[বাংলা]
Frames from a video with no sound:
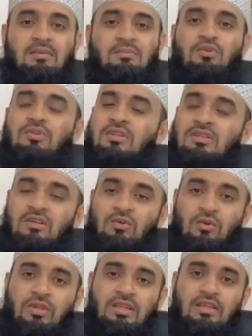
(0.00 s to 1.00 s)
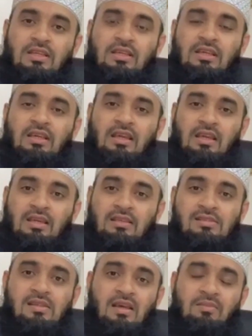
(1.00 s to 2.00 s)
প্রত্যাশা করি এই
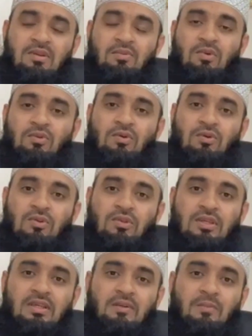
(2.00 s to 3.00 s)
সিয়ামের বদৌলতে